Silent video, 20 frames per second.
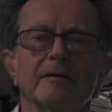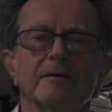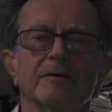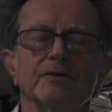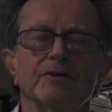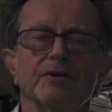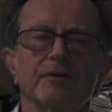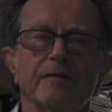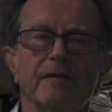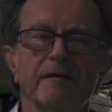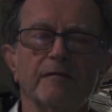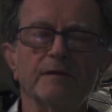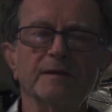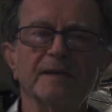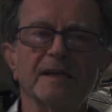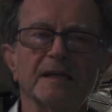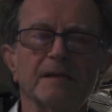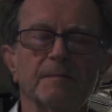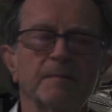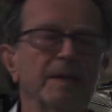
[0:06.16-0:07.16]
je vais
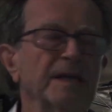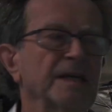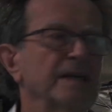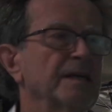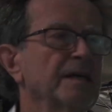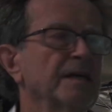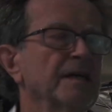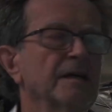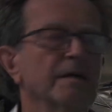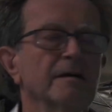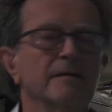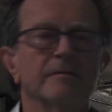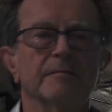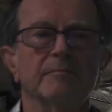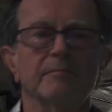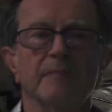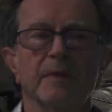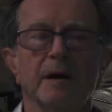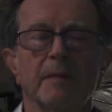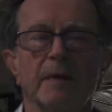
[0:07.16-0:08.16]
vous expliquer
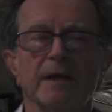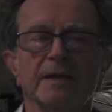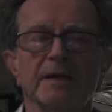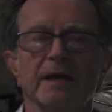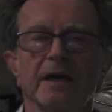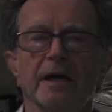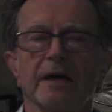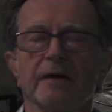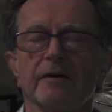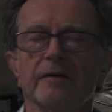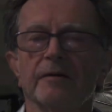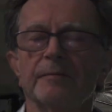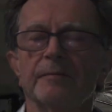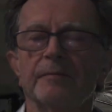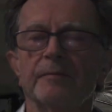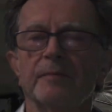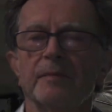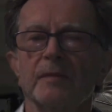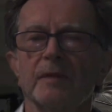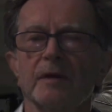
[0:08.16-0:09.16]
ma manière
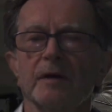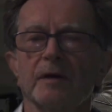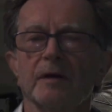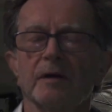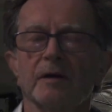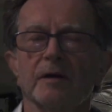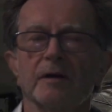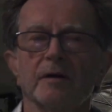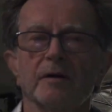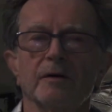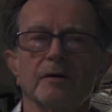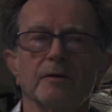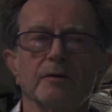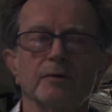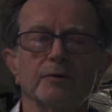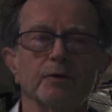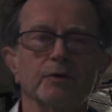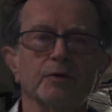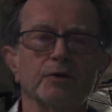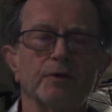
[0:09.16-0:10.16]

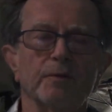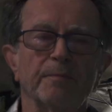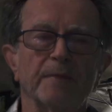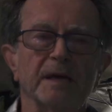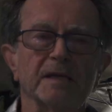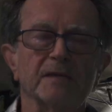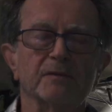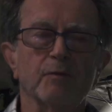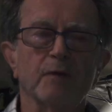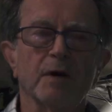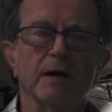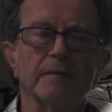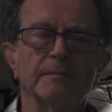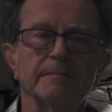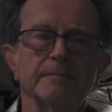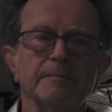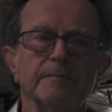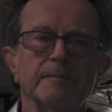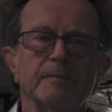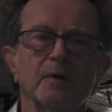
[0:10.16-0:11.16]
dont je perçois
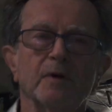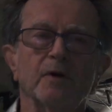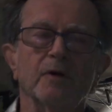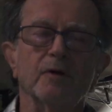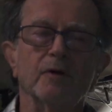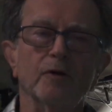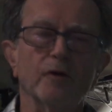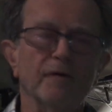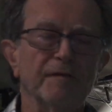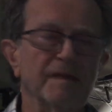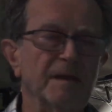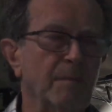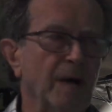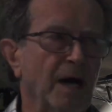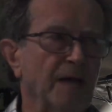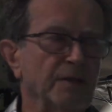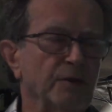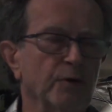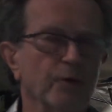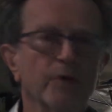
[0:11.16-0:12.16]
le
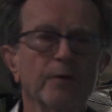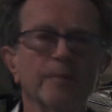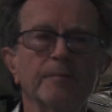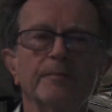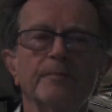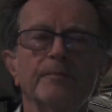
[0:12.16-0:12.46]
vibrato.